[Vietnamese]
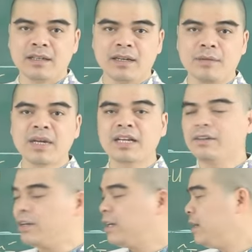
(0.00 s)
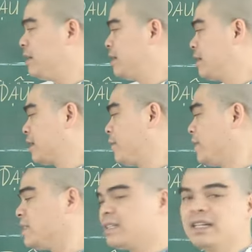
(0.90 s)
À, bên cạnh đó, cái
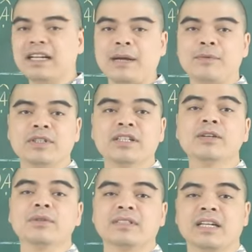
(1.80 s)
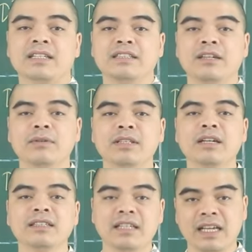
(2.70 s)
phương diện tình cảm của những người tuổi Dần trong cái
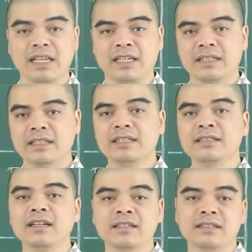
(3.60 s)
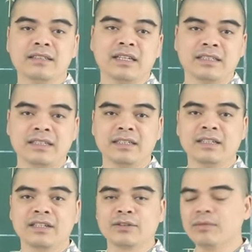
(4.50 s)
thời gian này thì dường như là gì
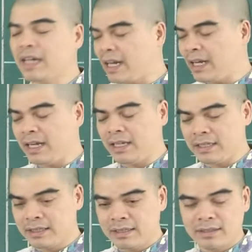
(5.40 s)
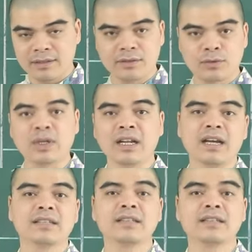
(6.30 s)
cũng khá là thuận lợi,